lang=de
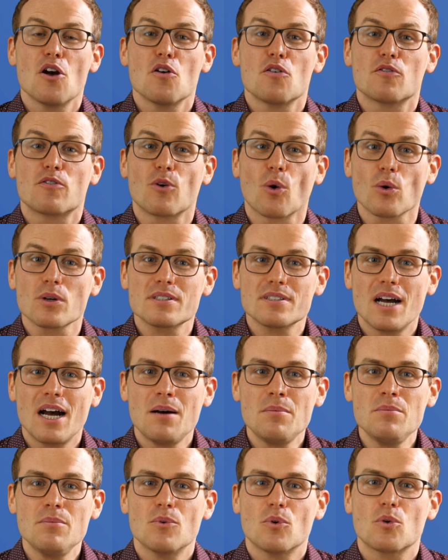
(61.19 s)

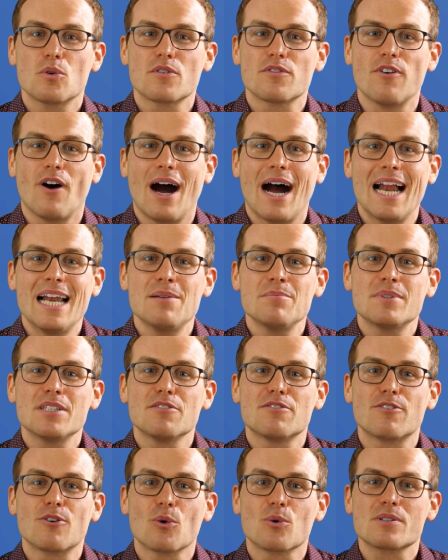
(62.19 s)
Flohsamen und vor allem die
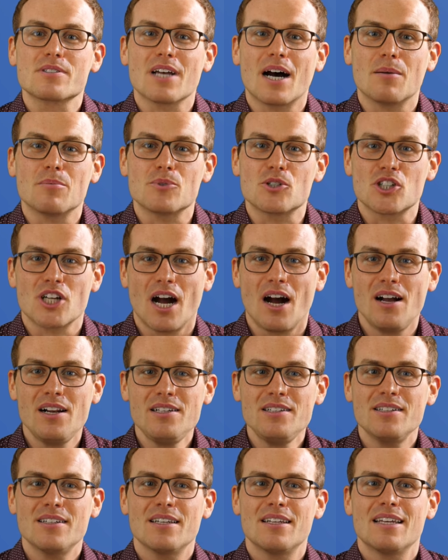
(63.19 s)

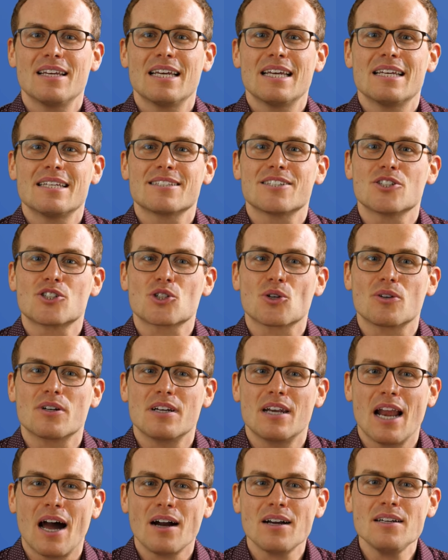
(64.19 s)
Flohsamenschalen sind schon
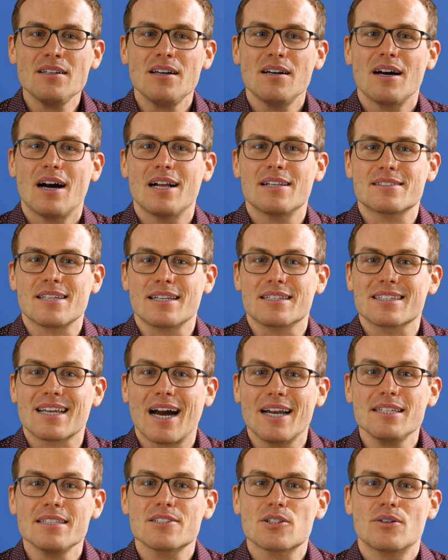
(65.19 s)
lange als ein
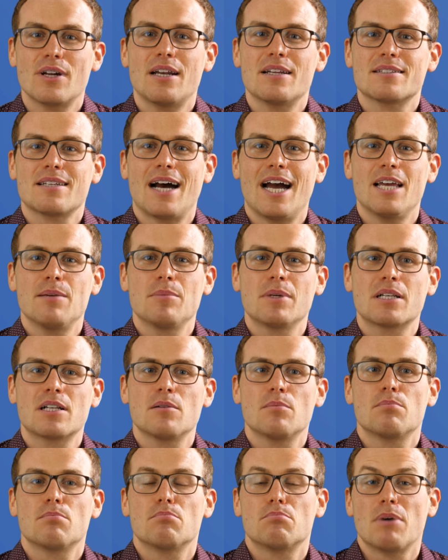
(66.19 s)
traditionelles
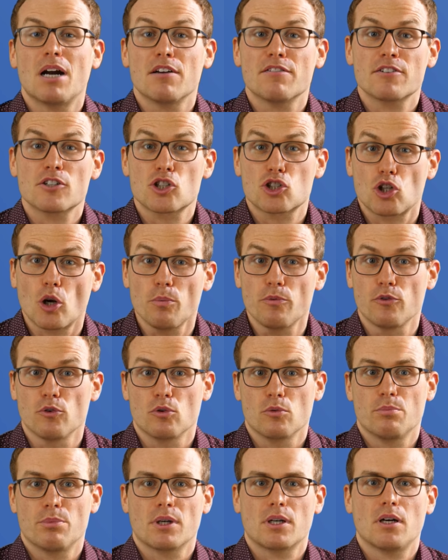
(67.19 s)
Heilmittel bei
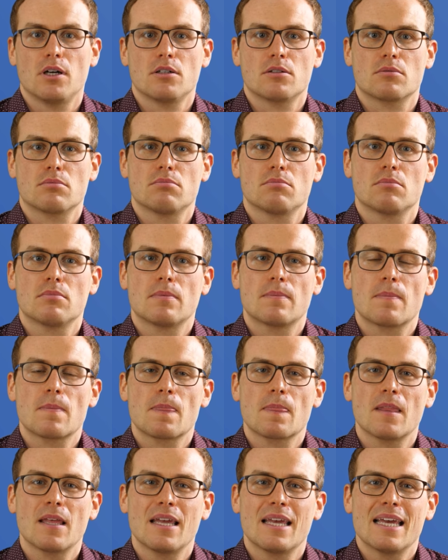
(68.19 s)
Verstopfungen bekannt.
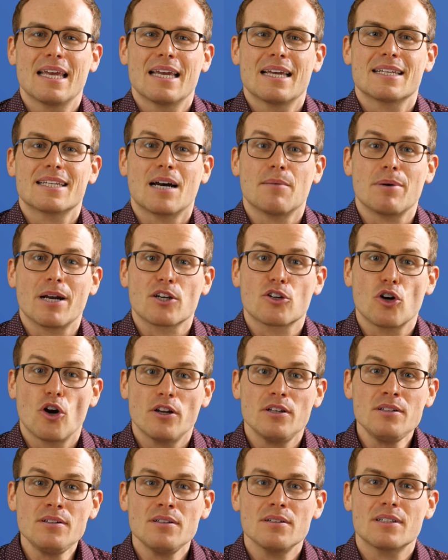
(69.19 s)
Dabei
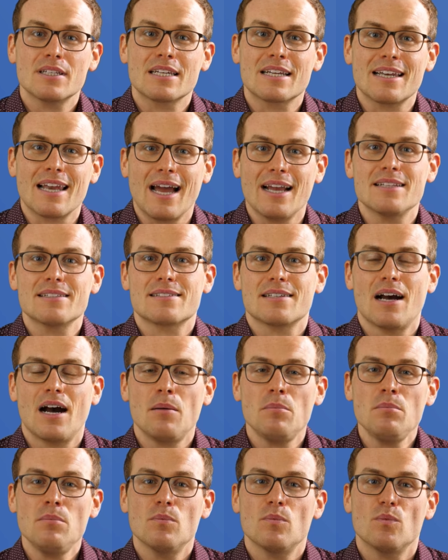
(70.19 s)
können die kleinen
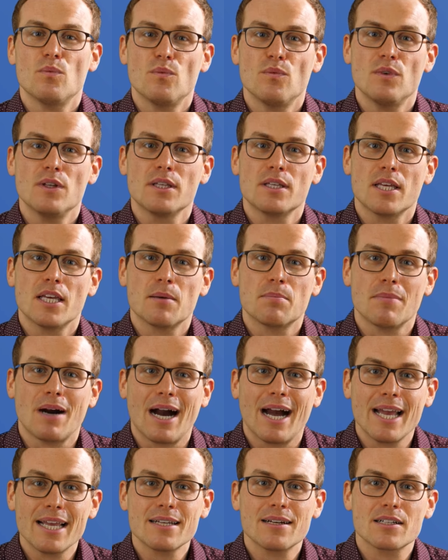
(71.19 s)
Samen, wie ich eben
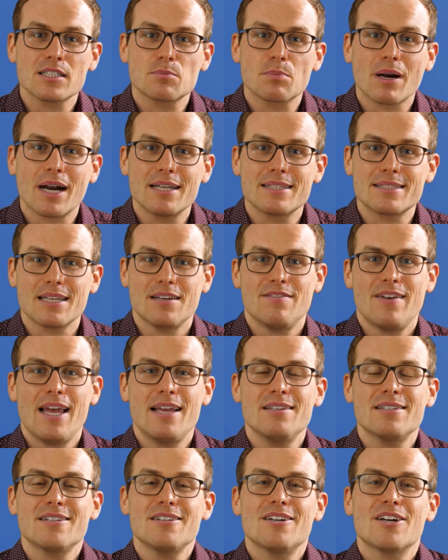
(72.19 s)
eingangs bereits
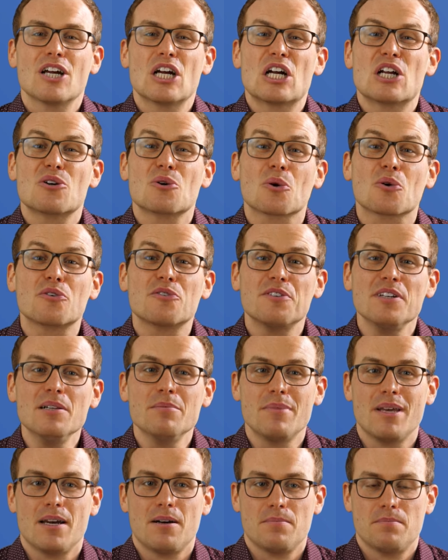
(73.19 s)
erwähnte, noch viel
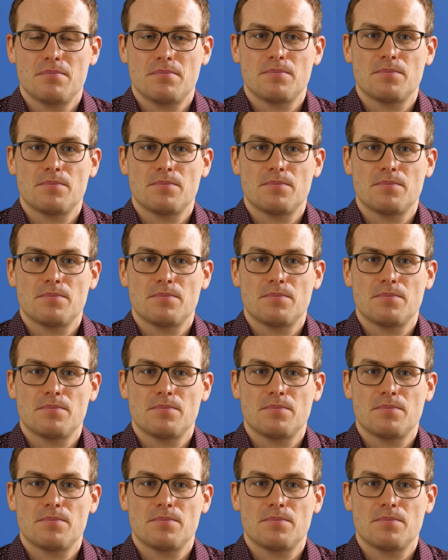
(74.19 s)
mehr.